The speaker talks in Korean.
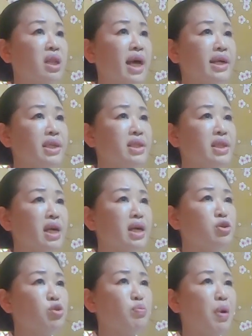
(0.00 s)
다
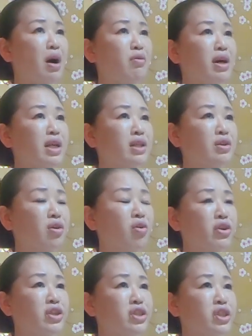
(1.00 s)
인생이 좀 방황이 들어
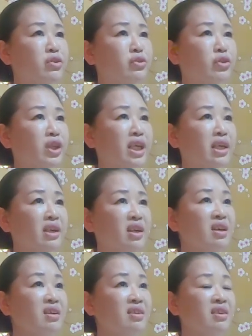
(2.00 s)
어린 친구들이